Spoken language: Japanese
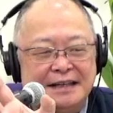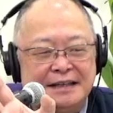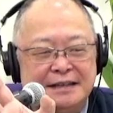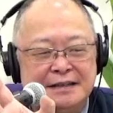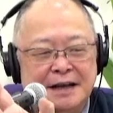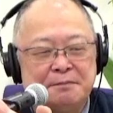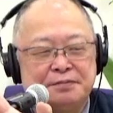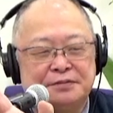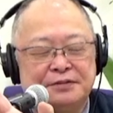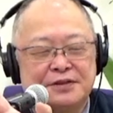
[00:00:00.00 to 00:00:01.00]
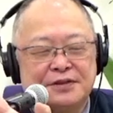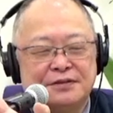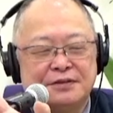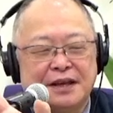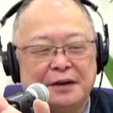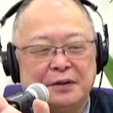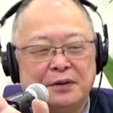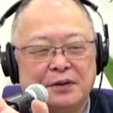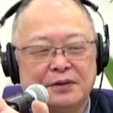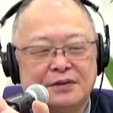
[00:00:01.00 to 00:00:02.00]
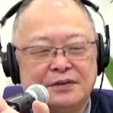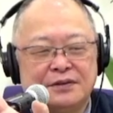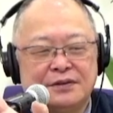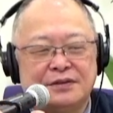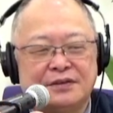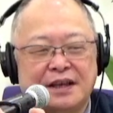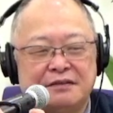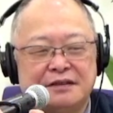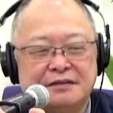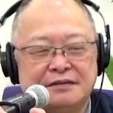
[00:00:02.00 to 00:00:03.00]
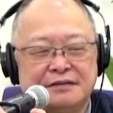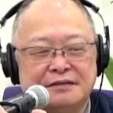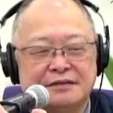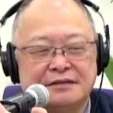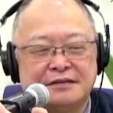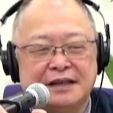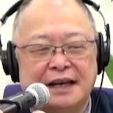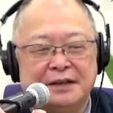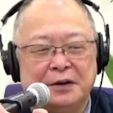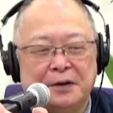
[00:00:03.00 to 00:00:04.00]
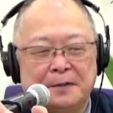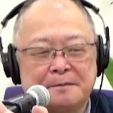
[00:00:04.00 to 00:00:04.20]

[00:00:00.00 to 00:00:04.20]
ジャンプの中継を続けるぐらいの